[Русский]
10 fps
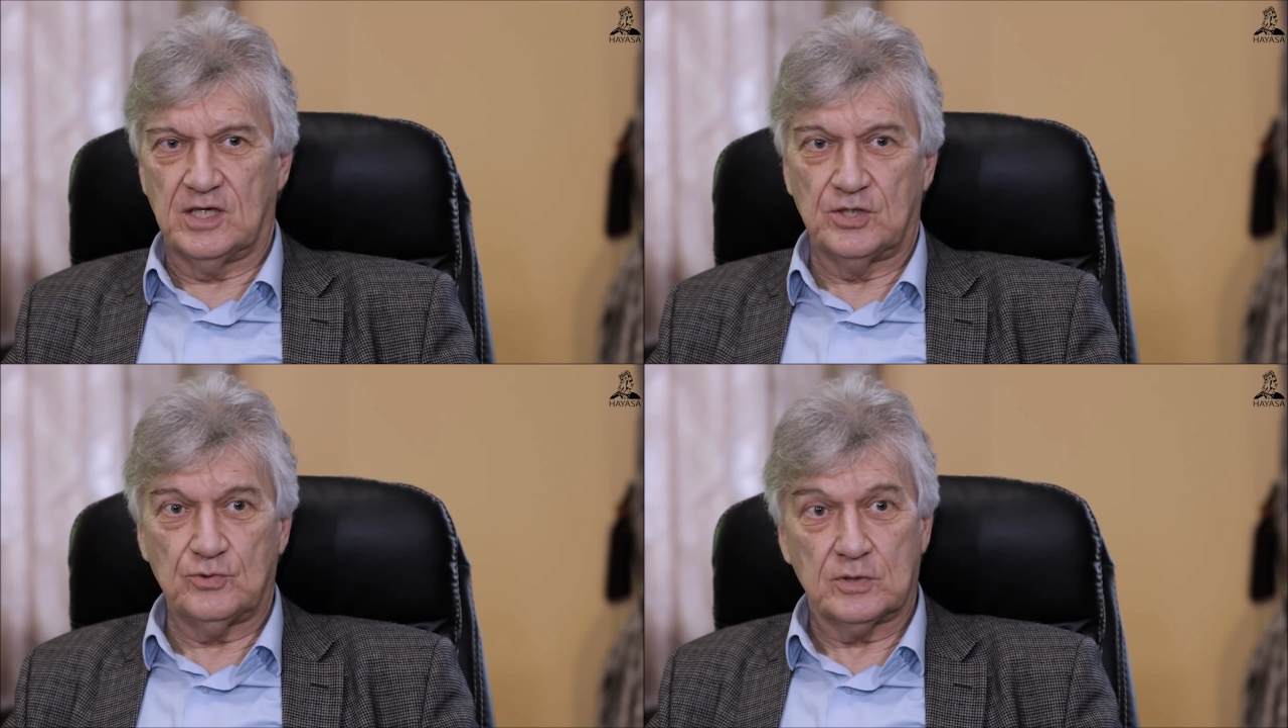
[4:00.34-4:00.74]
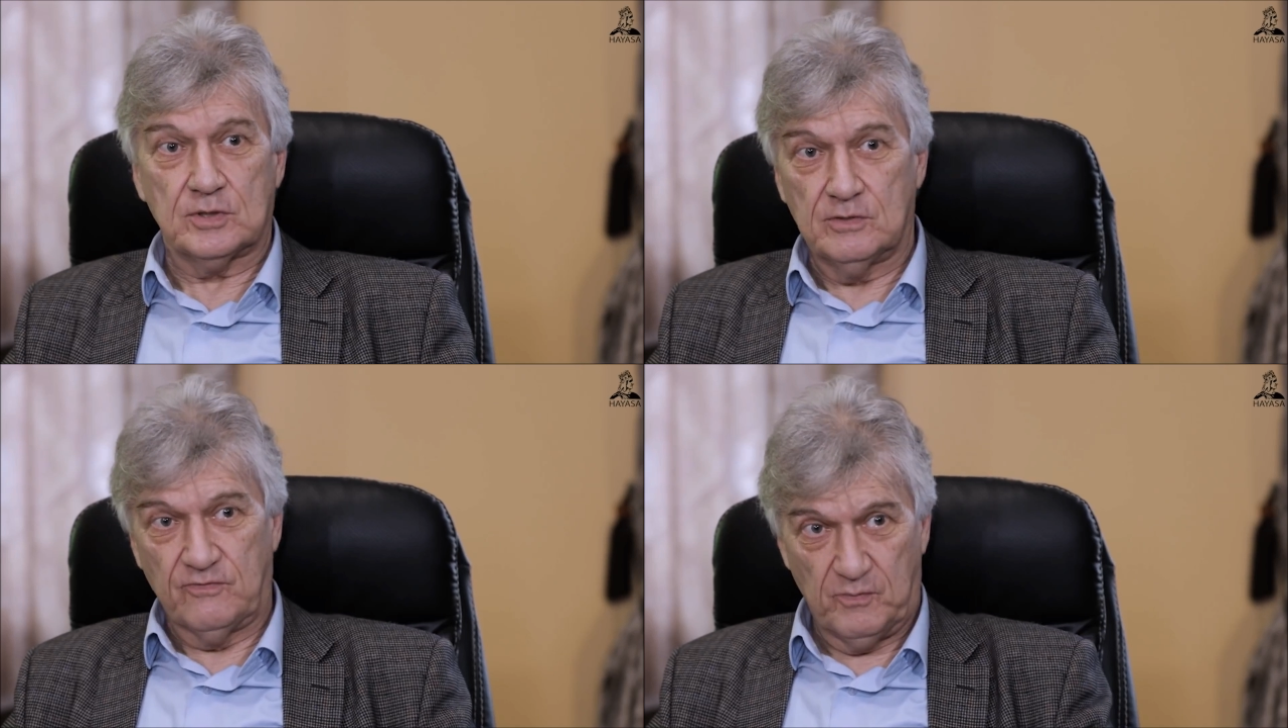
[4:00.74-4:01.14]
когда тот
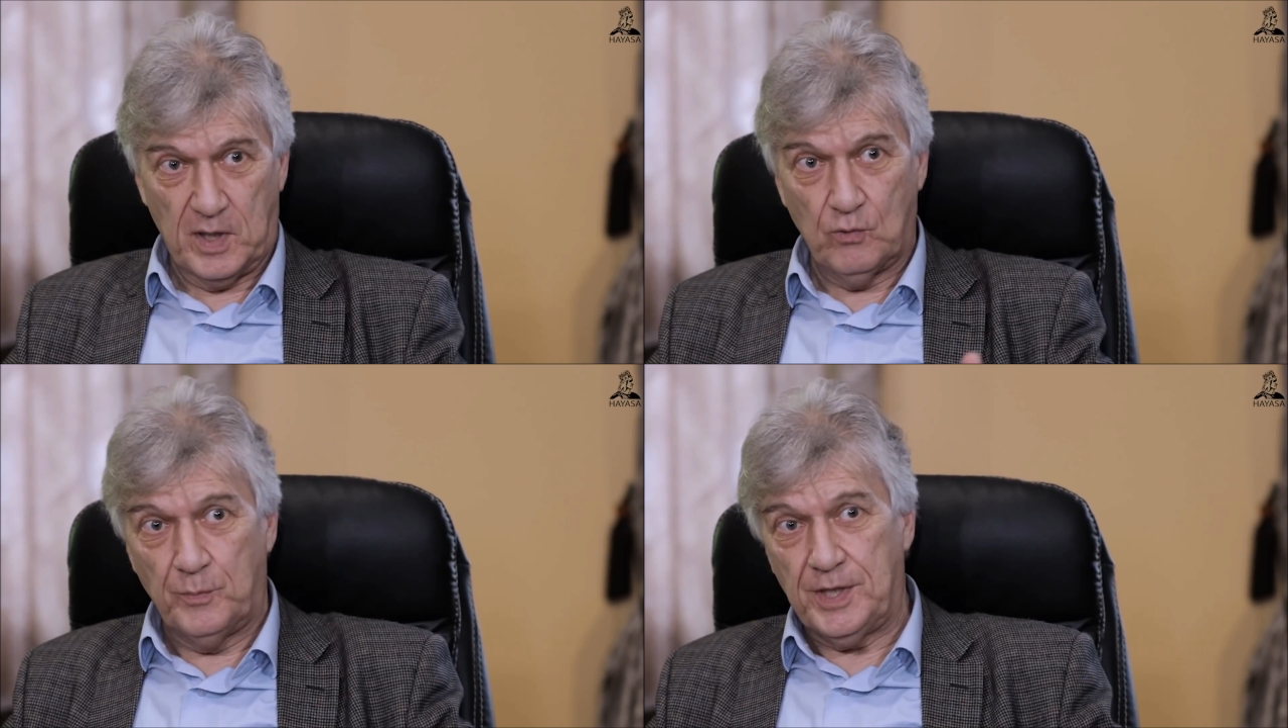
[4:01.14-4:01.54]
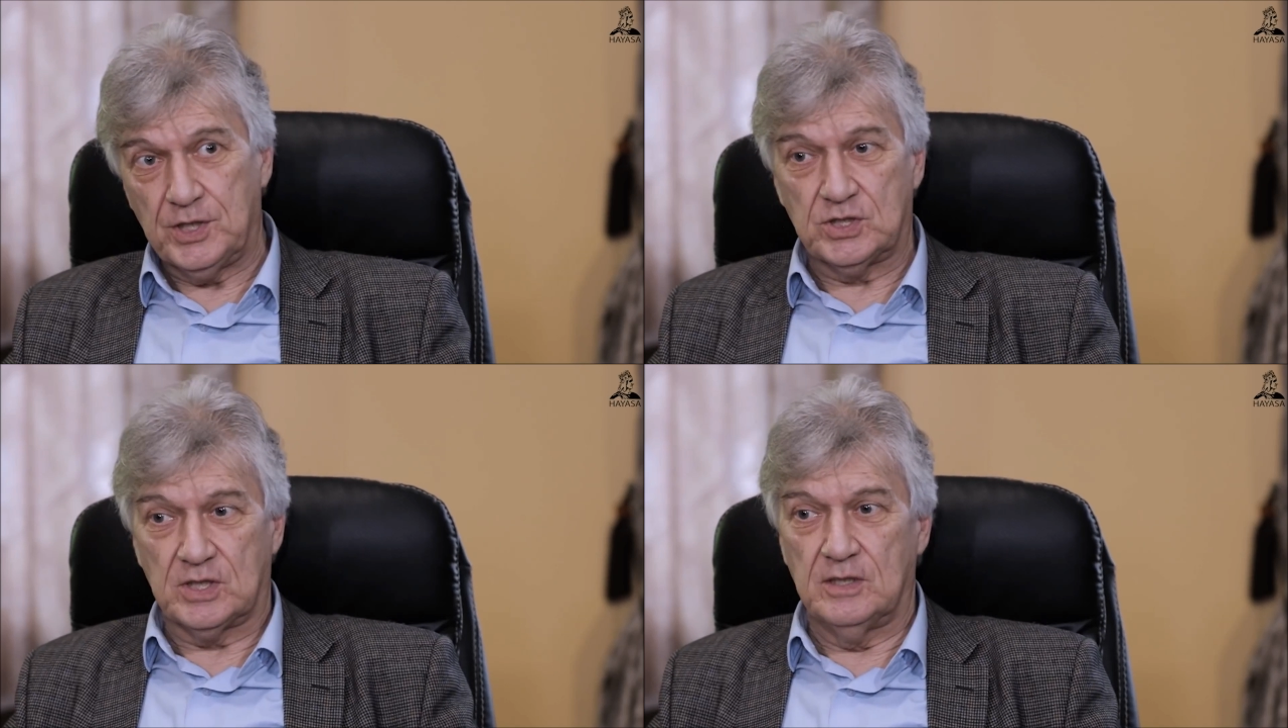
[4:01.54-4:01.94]
в Баку
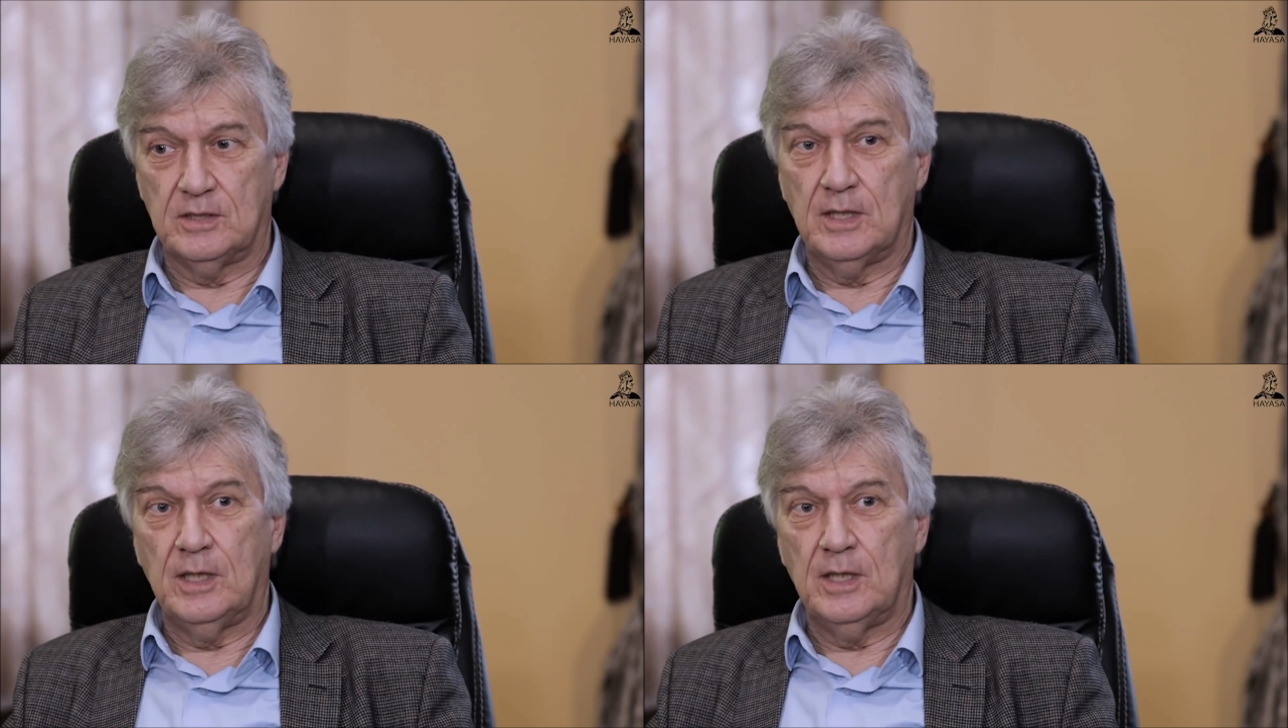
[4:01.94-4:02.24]
приезжал.